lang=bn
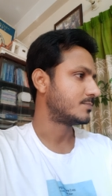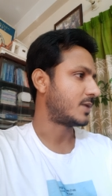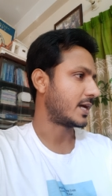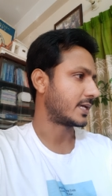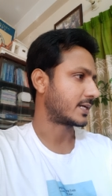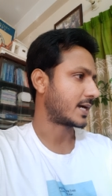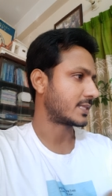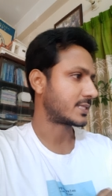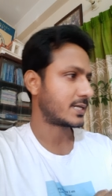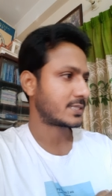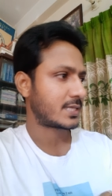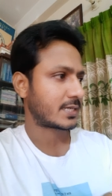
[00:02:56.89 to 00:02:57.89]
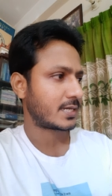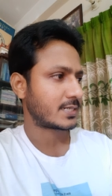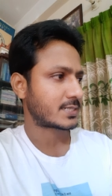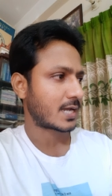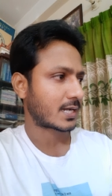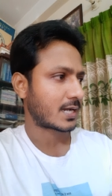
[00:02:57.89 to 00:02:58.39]
ভাই কাতার থেকে
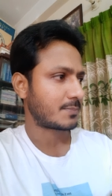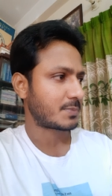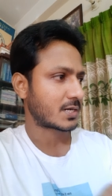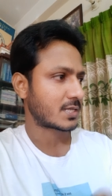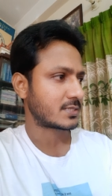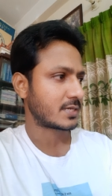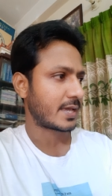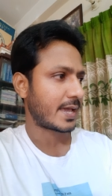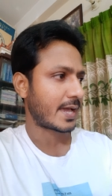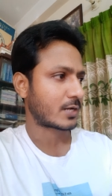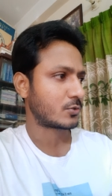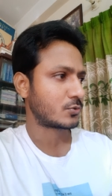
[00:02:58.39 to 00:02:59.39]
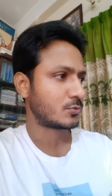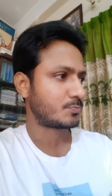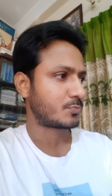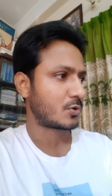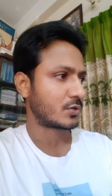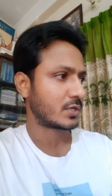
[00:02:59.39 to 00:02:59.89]
টাকা পাঠাতে এখনও
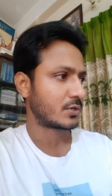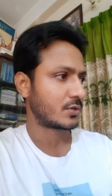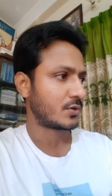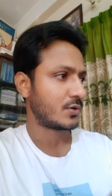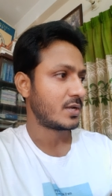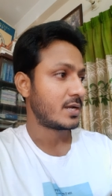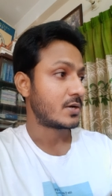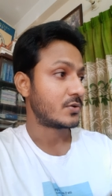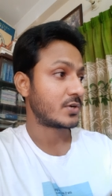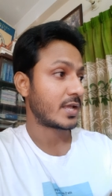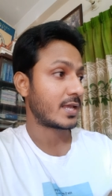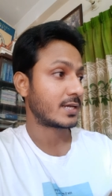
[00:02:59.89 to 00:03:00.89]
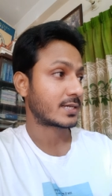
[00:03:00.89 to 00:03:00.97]
পনেরো রিয়াল